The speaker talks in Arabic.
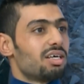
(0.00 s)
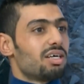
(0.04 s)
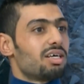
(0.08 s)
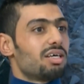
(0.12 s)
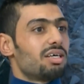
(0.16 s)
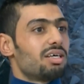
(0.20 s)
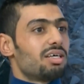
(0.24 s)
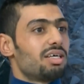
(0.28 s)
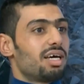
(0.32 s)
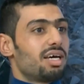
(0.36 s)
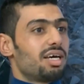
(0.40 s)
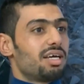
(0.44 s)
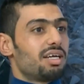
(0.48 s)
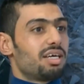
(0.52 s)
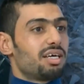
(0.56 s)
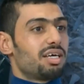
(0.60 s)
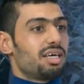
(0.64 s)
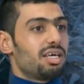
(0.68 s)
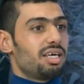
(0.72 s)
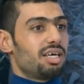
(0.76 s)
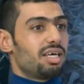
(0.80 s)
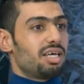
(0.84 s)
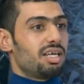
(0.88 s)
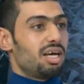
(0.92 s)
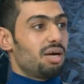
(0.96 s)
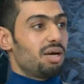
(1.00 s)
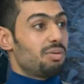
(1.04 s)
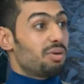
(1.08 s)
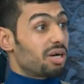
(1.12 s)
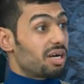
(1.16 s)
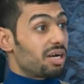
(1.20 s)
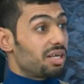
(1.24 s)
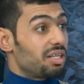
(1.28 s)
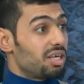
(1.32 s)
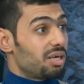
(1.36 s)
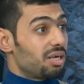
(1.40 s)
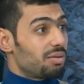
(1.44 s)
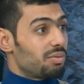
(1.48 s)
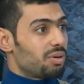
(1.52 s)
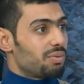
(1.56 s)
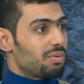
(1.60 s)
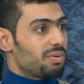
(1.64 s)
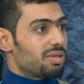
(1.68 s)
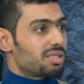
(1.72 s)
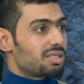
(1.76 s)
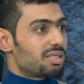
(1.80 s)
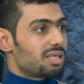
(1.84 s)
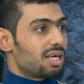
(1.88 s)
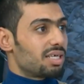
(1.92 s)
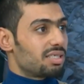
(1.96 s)
يعني هي لعبة قديمة
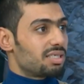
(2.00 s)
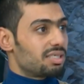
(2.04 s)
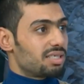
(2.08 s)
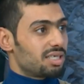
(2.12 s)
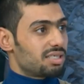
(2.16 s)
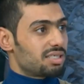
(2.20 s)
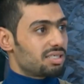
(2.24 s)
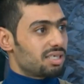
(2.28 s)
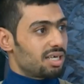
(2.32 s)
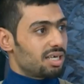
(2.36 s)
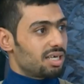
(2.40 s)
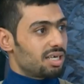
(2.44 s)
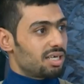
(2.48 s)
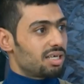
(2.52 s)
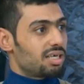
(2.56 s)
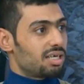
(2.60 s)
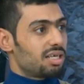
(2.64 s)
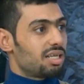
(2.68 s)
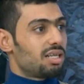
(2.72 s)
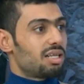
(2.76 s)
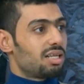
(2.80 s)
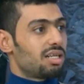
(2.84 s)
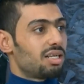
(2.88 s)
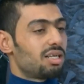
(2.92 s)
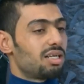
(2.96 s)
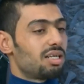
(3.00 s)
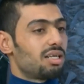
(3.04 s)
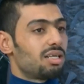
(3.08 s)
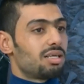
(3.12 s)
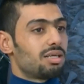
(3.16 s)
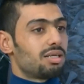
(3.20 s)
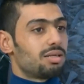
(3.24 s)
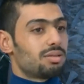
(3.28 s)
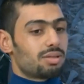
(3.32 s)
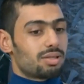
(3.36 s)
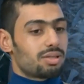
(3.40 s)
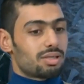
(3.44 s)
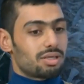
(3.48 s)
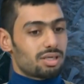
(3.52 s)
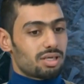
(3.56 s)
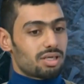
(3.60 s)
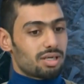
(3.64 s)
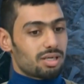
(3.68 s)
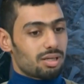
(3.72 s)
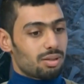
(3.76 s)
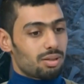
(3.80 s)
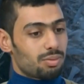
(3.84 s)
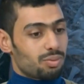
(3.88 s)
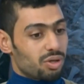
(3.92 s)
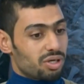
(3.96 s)
بس أسسها
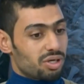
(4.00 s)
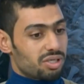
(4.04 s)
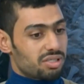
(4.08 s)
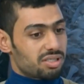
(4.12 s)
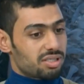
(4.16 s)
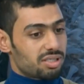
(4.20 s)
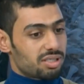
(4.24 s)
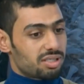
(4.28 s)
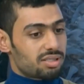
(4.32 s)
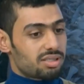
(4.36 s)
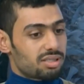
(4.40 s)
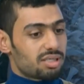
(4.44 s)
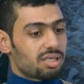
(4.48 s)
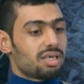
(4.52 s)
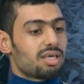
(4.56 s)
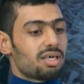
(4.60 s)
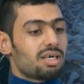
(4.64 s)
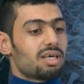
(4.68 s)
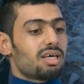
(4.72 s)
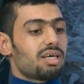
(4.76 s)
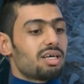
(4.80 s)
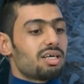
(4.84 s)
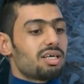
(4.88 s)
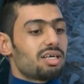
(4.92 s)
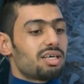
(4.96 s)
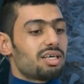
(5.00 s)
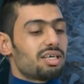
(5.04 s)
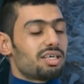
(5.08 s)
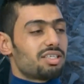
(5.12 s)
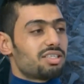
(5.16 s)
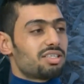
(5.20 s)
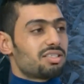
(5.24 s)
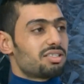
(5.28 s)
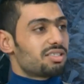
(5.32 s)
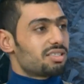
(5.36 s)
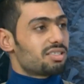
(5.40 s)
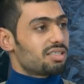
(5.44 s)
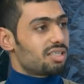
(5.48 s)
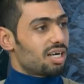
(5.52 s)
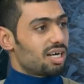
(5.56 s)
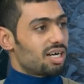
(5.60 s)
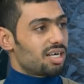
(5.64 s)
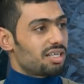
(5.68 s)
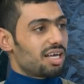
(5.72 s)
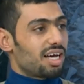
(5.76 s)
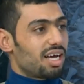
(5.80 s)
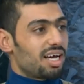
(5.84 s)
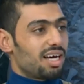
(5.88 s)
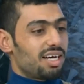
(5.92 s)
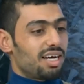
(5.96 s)
المؤسس آه،
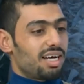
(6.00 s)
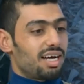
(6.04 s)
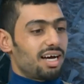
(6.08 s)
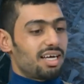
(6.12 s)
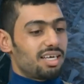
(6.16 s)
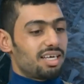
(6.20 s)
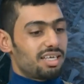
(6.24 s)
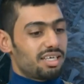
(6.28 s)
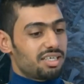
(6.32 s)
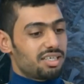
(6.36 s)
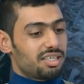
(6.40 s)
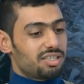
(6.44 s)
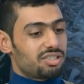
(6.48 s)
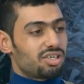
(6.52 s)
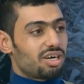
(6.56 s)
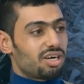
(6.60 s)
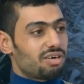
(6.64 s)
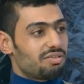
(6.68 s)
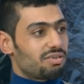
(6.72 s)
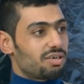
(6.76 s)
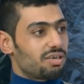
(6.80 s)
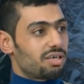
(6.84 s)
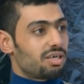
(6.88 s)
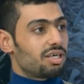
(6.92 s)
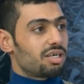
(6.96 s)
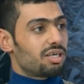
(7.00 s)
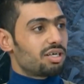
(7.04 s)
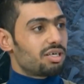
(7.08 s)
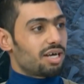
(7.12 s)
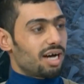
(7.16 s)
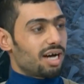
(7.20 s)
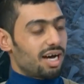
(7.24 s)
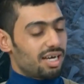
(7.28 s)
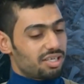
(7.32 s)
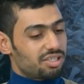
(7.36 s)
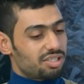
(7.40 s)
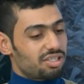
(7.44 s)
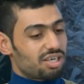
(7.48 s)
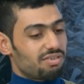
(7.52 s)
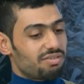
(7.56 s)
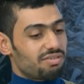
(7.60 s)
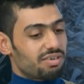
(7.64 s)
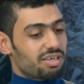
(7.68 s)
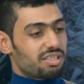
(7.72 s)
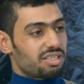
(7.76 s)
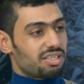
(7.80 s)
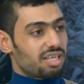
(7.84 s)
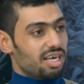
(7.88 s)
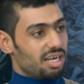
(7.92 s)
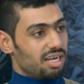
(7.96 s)
أستاذ علي جعفر آه، علي
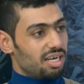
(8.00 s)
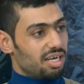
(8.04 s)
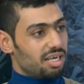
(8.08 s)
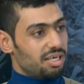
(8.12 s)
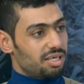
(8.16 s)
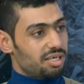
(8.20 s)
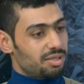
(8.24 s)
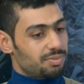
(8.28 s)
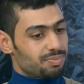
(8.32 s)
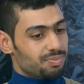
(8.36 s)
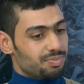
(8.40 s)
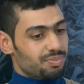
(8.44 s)
جعفر الدهلكي